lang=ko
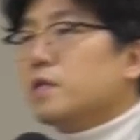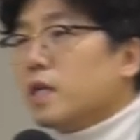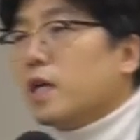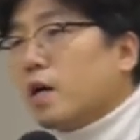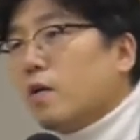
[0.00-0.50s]

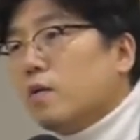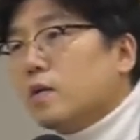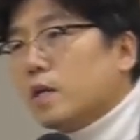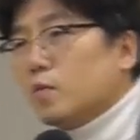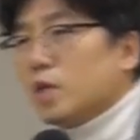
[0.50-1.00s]
알려드릴게요.
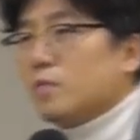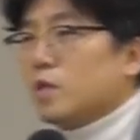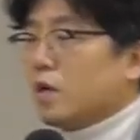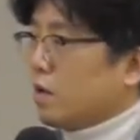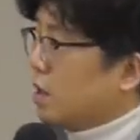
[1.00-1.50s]
그게
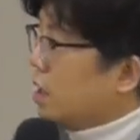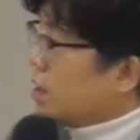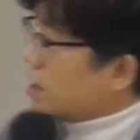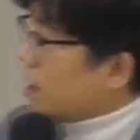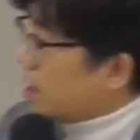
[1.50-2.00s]
뭐냐면요.
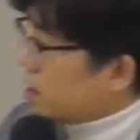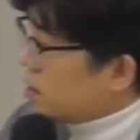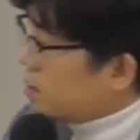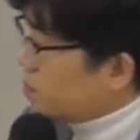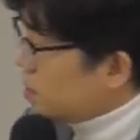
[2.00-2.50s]

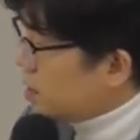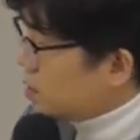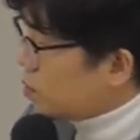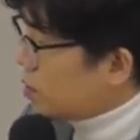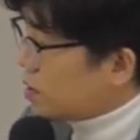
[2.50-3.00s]
대학을
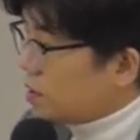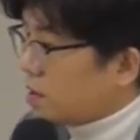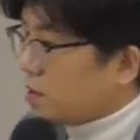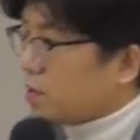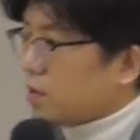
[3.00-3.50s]
빛낼 수
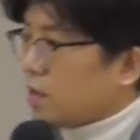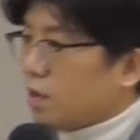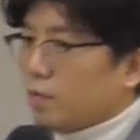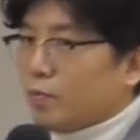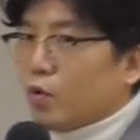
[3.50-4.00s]
있을
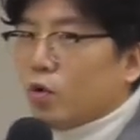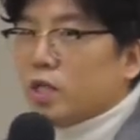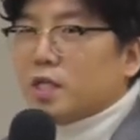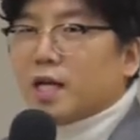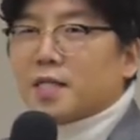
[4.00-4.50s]
것처럼
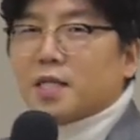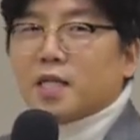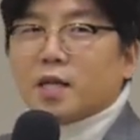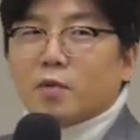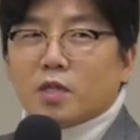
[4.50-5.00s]
보이는
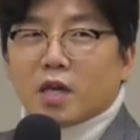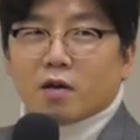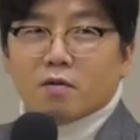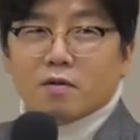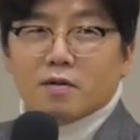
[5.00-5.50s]
학생이 되면
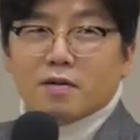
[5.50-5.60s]
돼요.